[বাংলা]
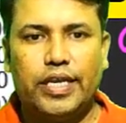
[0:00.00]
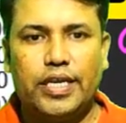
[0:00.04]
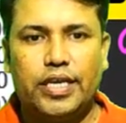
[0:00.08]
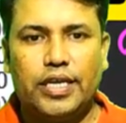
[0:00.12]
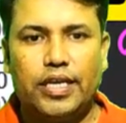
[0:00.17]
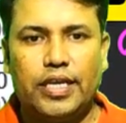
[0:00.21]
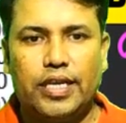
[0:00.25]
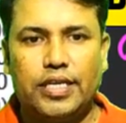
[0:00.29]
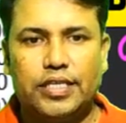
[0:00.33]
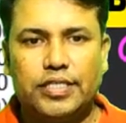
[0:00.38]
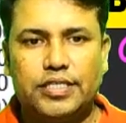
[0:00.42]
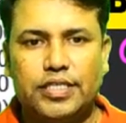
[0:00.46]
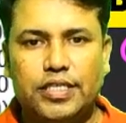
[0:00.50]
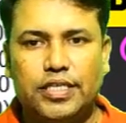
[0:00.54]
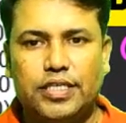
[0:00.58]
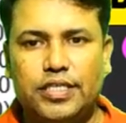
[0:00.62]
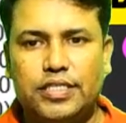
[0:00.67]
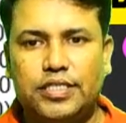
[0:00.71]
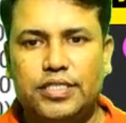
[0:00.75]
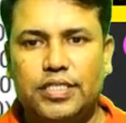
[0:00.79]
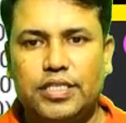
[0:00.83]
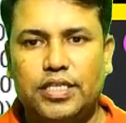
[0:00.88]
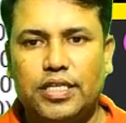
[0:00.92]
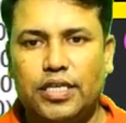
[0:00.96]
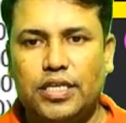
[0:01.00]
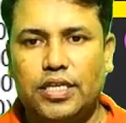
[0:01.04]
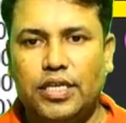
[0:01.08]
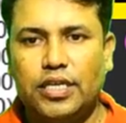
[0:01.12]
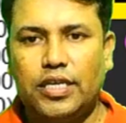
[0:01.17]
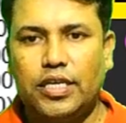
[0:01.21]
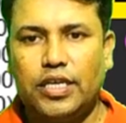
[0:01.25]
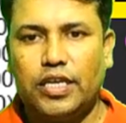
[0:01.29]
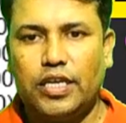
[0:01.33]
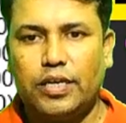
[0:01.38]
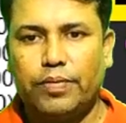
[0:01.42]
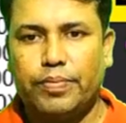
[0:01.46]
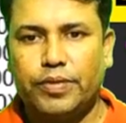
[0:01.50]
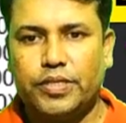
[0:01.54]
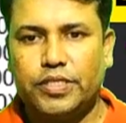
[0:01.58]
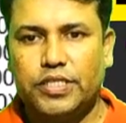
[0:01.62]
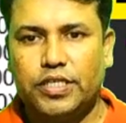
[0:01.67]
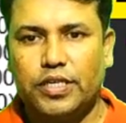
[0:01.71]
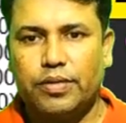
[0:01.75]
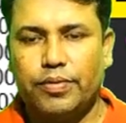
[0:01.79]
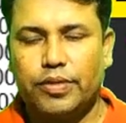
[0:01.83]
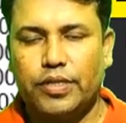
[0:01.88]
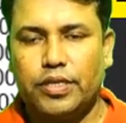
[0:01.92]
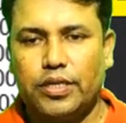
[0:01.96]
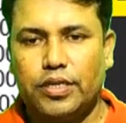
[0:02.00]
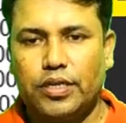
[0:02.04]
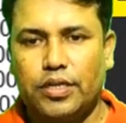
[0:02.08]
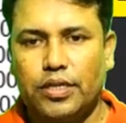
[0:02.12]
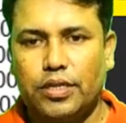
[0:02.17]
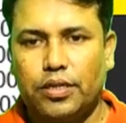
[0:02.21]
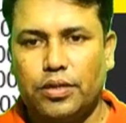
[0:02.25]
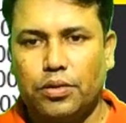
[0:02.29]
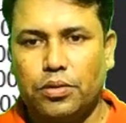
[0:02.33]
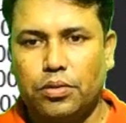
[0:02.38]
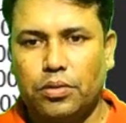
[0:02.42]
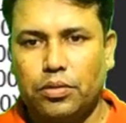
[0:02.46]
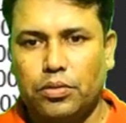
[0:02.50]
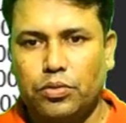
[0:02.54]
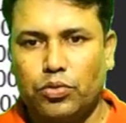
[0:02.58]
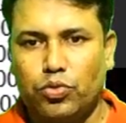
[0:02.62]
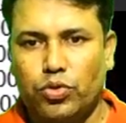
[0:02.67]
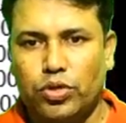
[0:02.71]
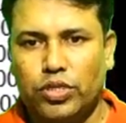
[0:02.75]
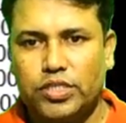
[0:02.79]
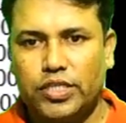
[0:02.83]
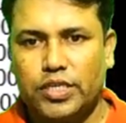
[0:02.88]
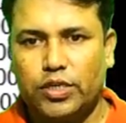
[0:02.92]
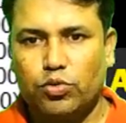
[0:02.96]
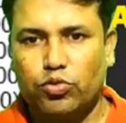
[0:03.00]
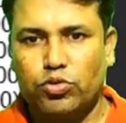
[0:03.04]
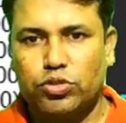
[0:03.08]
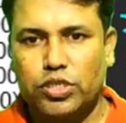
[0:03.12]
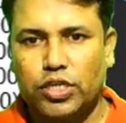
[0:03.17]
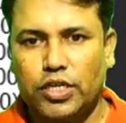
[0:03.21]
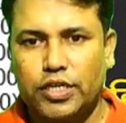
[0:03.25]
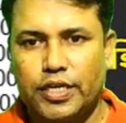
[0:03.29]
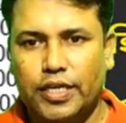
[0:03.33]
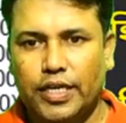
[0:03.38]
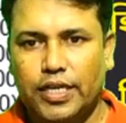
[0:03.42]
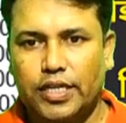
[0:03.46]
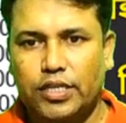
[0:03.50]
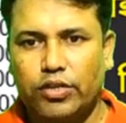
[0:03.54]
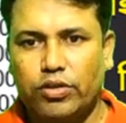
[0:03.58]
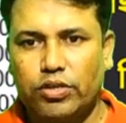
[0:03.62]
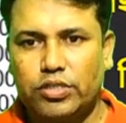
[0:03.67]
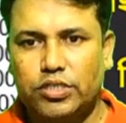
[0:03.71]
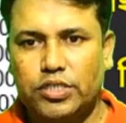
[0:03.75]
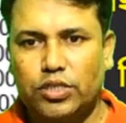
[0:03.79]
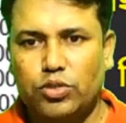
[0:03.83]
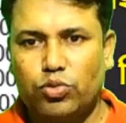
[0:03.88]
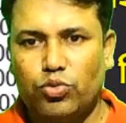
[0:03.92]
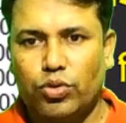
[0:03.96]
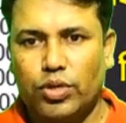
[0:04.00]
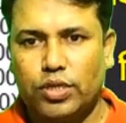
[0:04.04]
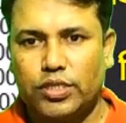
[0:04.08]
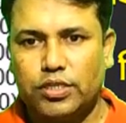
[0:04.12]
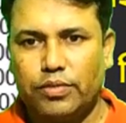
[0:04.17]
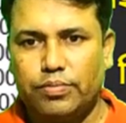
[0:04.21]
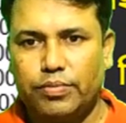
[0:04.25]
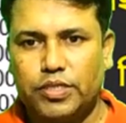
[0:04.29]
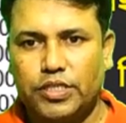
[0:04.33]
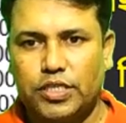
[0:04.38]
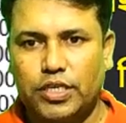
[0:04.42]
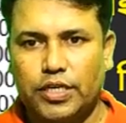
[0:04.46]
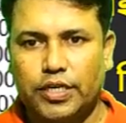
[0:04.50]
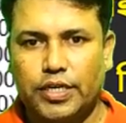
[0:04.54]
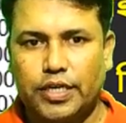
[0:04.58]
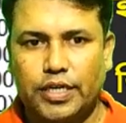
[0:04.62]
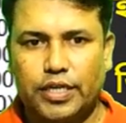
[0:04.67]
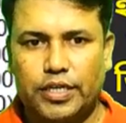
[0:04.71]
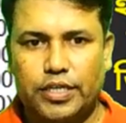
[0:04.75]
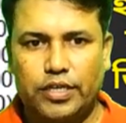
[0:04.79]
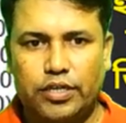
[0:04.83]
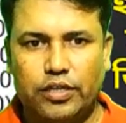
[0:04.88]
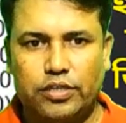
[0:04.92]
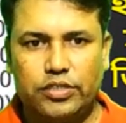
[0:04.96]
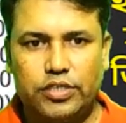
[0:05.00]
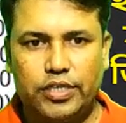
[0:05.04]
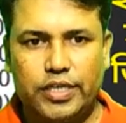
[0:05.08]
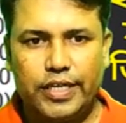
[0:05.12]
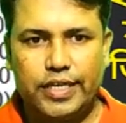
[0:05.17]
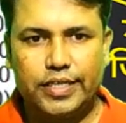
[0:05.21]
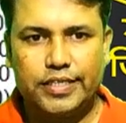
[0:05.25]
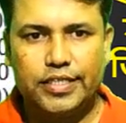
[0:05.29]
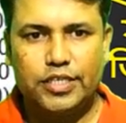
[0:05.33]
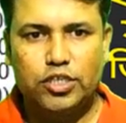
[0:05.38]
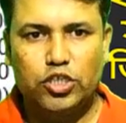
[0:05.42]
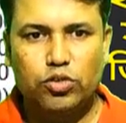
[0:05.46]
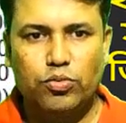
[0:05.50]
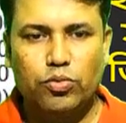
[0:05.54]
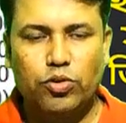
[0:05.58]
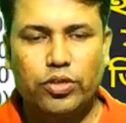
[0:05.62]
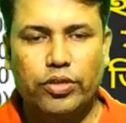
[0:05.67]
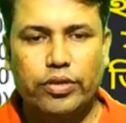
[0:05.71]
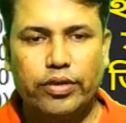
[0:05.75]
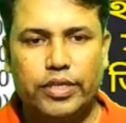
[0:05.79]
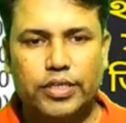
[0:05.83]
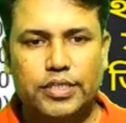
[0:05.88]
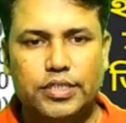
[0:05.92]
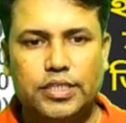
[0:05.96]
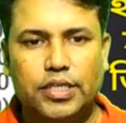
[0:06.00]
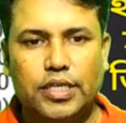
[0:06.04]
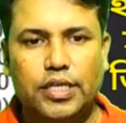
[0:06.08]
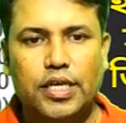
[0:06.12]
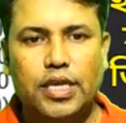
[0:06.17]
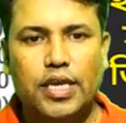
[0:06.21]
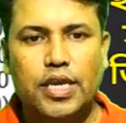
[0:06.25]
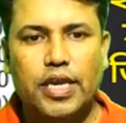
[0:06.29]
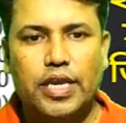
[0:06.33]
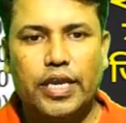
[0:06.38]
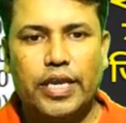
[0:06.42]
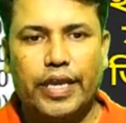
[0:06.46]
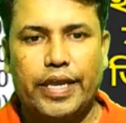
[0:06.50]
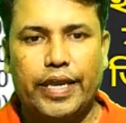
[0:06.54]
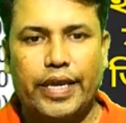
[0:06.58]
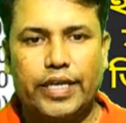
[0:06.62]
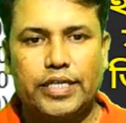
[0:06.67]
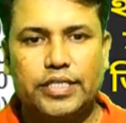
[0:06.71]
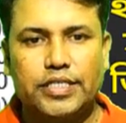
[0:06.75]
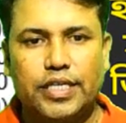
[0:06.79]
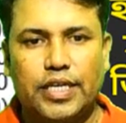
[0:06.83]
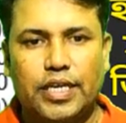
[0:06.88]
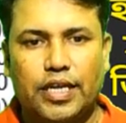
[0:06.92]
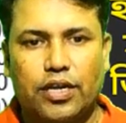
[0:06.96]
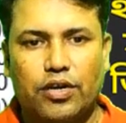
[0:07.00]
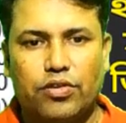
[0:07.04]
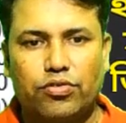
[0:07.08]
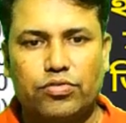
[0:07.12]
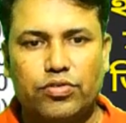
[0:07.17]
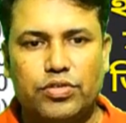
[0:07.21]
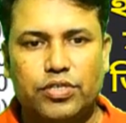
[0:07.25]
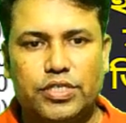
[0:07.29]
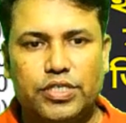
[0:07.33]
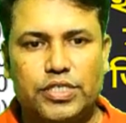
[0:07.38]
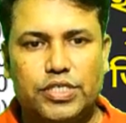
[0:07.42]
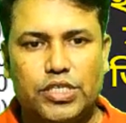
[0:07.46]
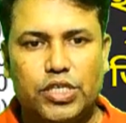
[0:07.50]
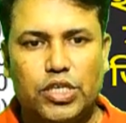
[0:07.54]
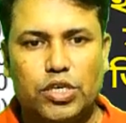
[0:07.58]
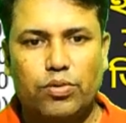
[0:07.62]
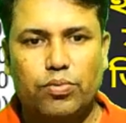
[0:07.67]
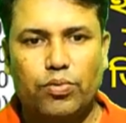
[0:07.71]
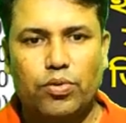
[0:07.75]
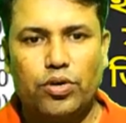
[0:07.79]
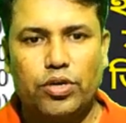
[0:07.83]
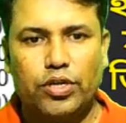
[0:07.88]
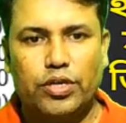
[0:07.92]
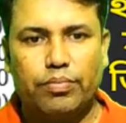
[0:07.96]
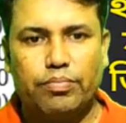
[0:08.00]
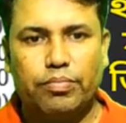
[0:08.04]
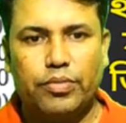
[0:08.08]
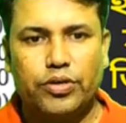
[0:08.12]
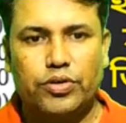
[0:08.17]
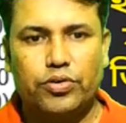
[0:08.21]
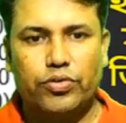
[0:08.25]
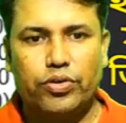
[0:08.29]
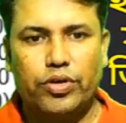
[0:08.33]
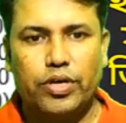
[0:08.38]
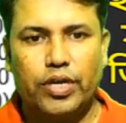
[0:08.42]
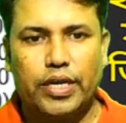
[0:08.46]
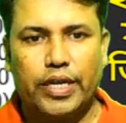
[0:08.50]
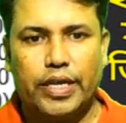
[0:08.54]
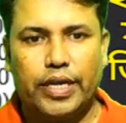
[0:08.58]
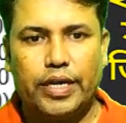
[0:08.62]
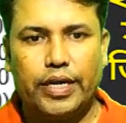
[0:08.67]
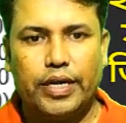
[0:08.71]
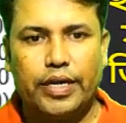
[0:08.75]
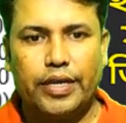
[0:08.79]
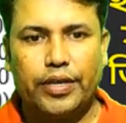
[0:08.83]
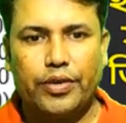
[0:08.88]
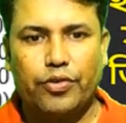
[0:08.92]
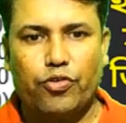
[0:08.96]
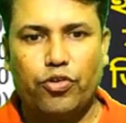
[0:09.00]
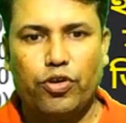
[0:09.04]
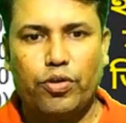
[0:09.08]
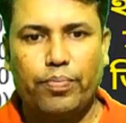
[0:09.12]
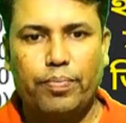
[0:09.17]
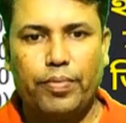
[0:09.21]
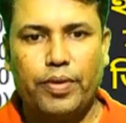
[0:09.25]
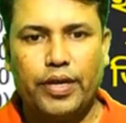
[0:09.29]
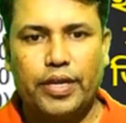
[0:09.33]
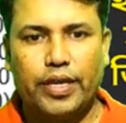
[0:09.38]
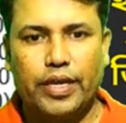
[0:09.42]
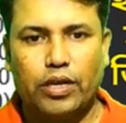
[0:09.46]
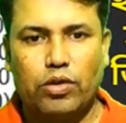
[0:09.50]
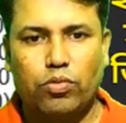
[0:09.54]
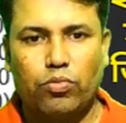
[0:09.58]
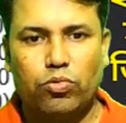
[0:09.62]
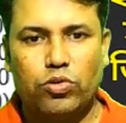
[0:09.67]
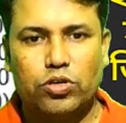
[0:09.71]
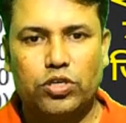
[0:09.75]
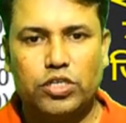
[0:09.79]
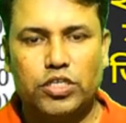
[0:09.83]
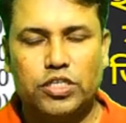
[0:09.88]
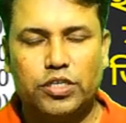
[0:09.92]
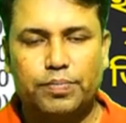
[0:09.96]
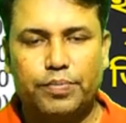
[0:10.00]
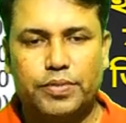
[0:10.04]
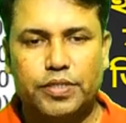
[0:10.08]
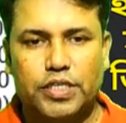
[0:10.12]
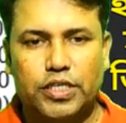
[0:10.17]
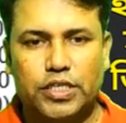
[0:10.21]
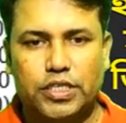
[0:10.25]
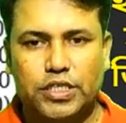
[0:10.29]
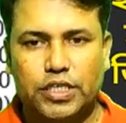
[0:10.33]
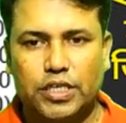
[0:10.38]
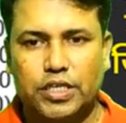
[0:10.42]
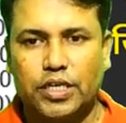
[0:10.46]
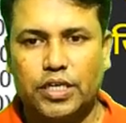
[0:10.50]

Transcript: অ্যাসেটস এ পাশে আমাদের দু হাজার একুশ সালে টাকা দেওয়া আছে দু হাজার বিশ সালে টাকা দেওয়া আছে অ্যাসেট সময় দেওয়া আছে ক্যাশ অ্যাকাউন্ট রিসিভেবল ইনভেন্টরি ল্যান্ড ইকুইপমেন্ট অ্যাকোমোডেটেড ডিপ্রিসিয়েশন